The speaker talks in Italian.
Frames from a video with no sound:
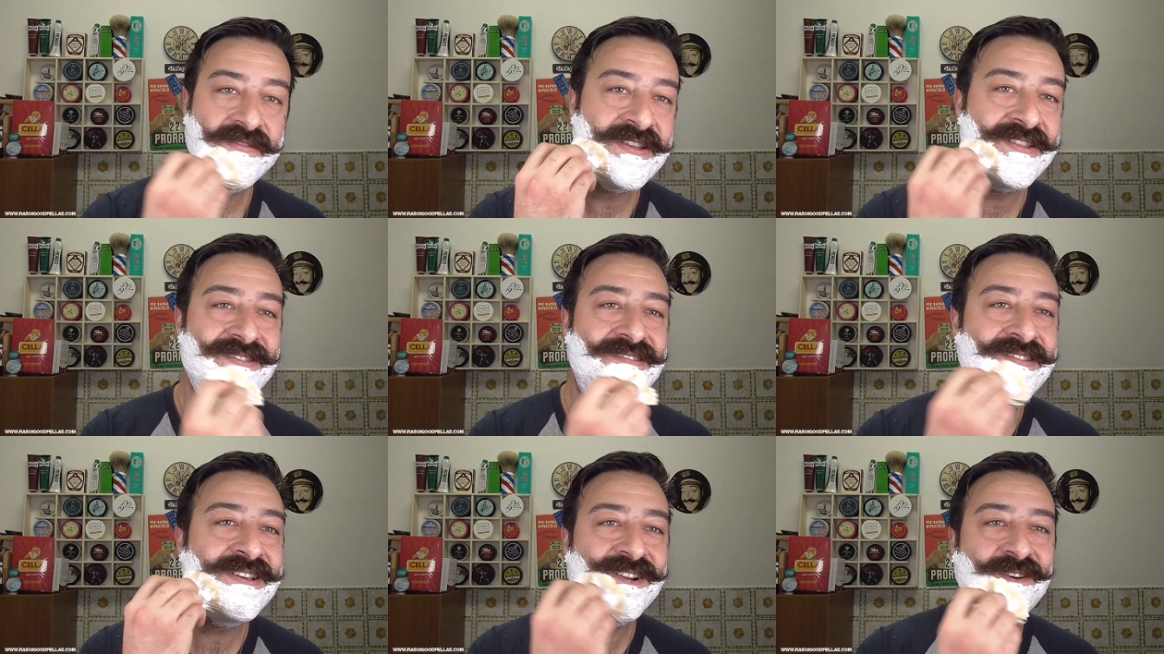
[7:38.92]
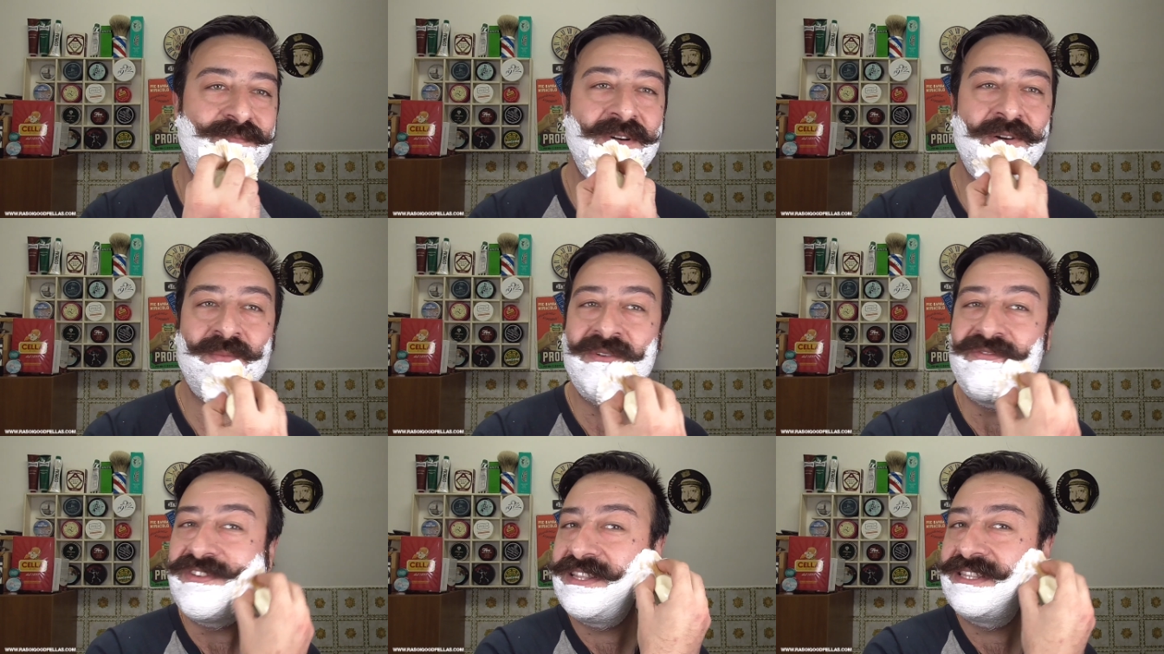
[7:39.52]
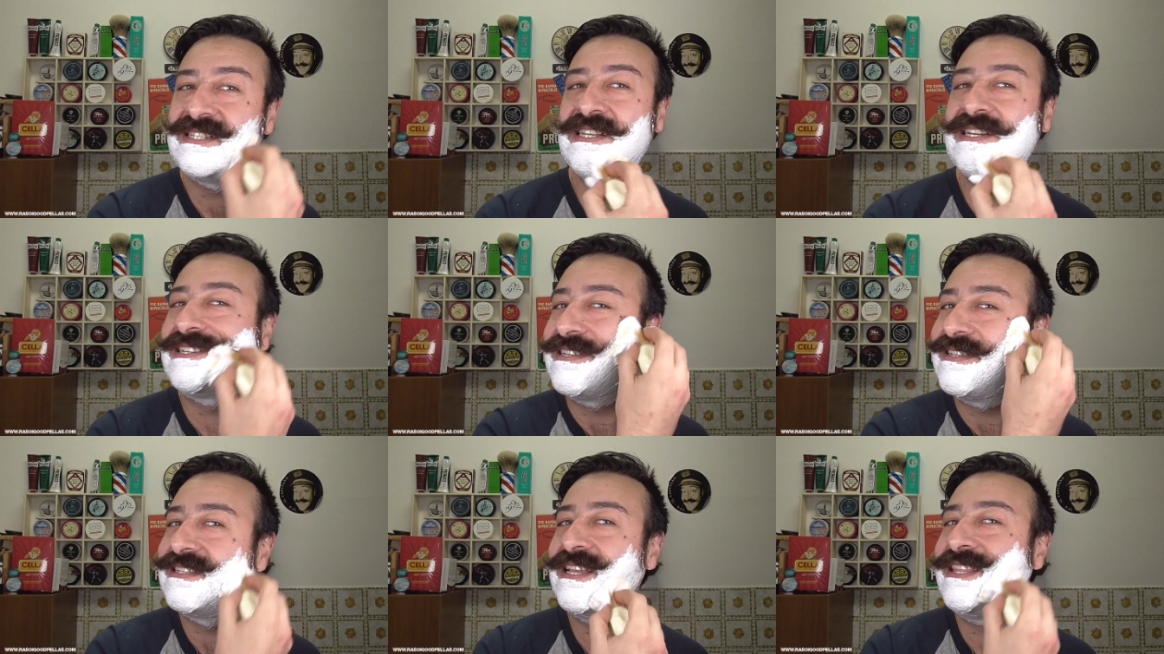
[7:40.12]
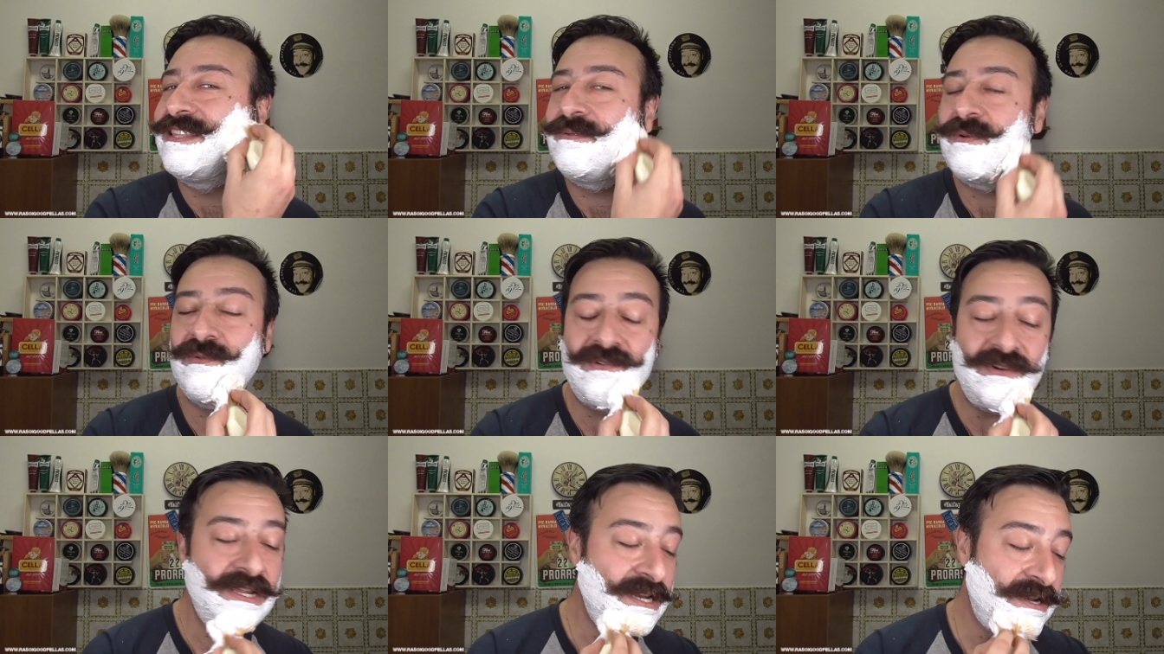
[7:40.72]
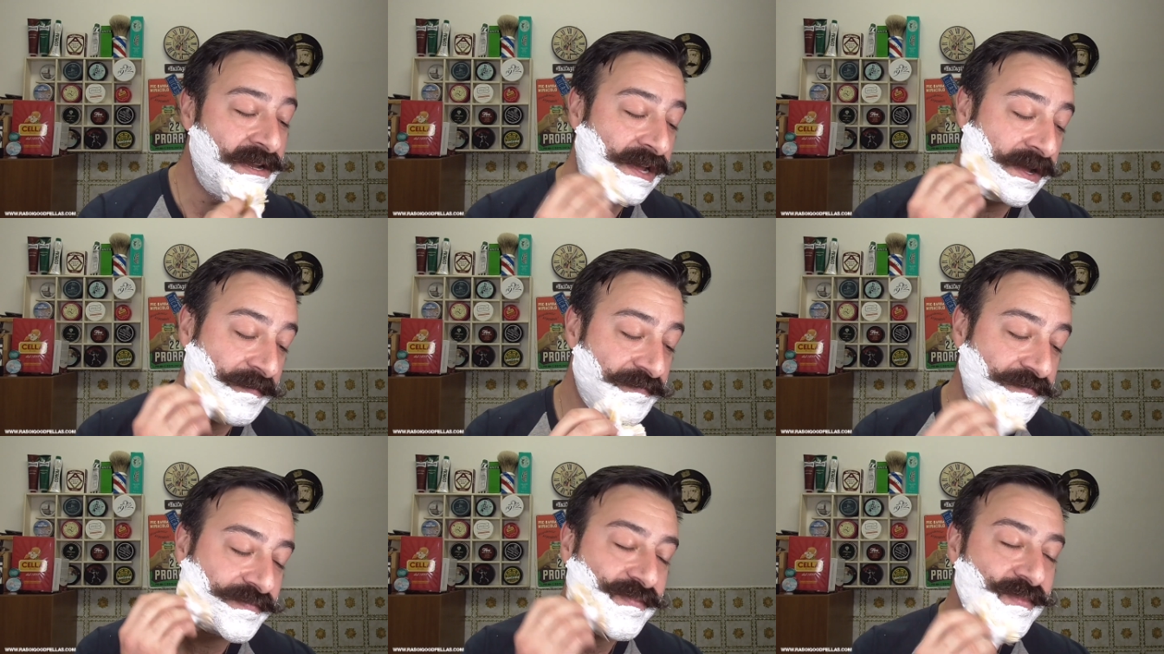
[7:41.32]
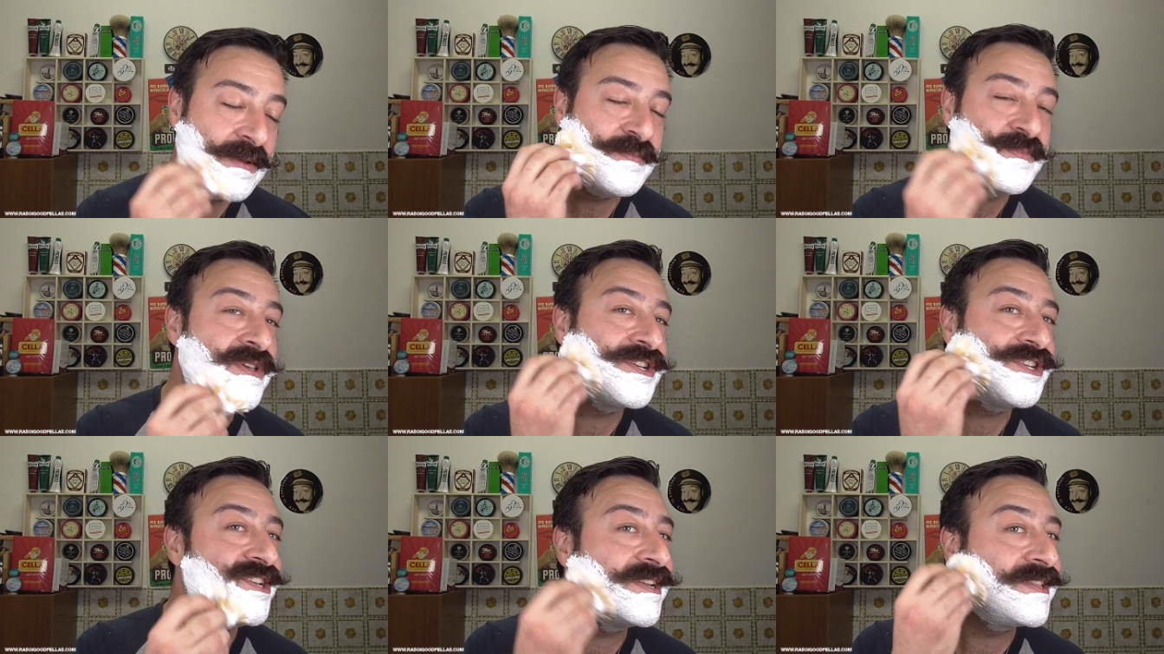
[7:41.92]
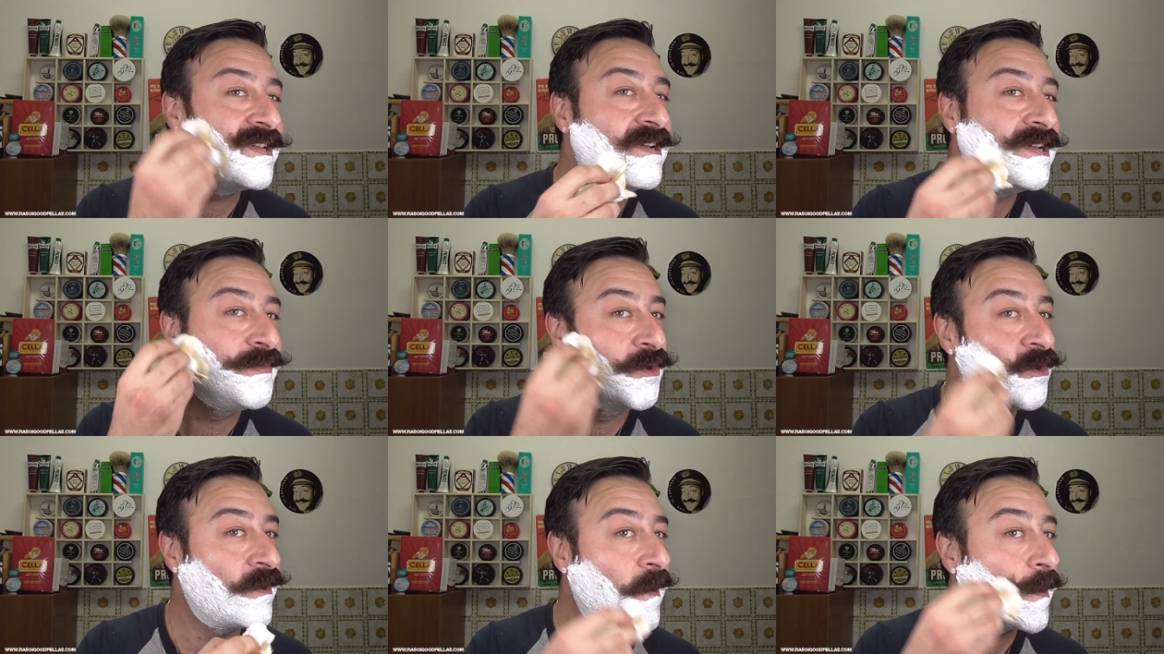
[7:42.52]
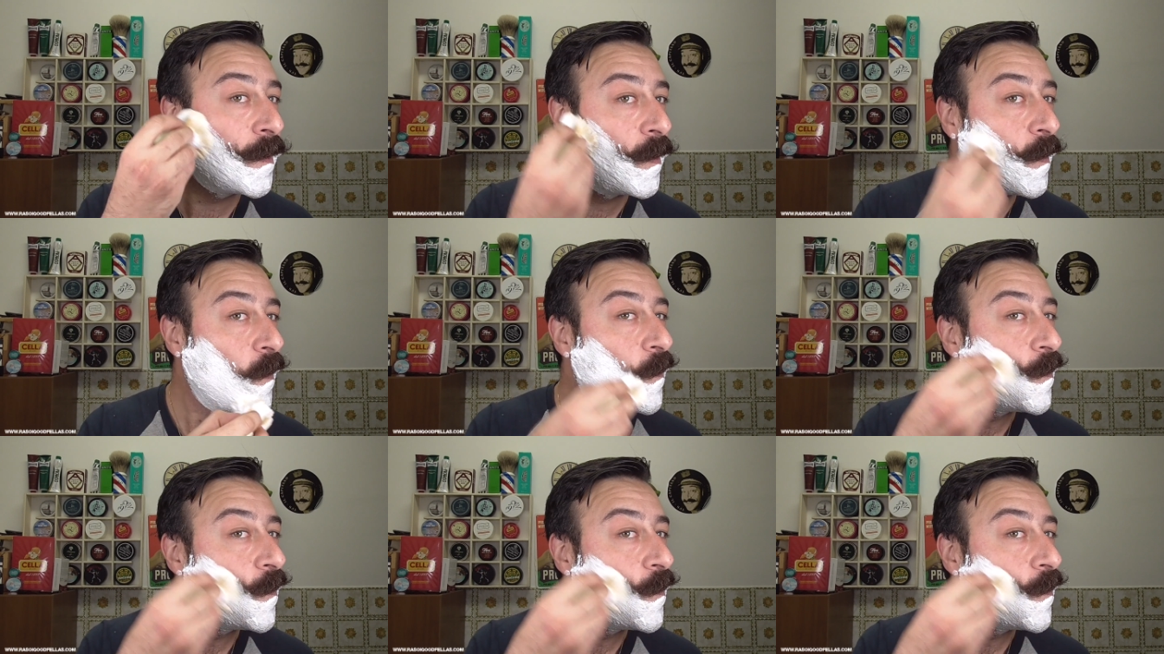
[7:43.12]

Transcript: senti che roba come frizza senti proprio il, il piacere del limone